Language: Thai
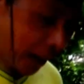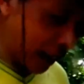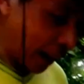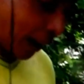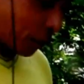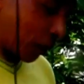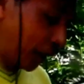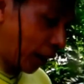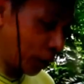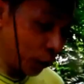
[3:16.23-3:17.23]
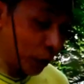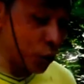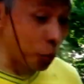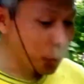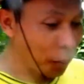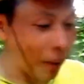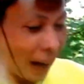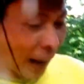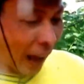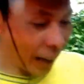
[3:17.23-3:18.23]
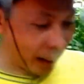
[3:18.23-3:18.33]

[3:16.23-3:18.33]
คนะครับ ตอนนี้เราอยู่ที่ชุมชนบ้านล่าง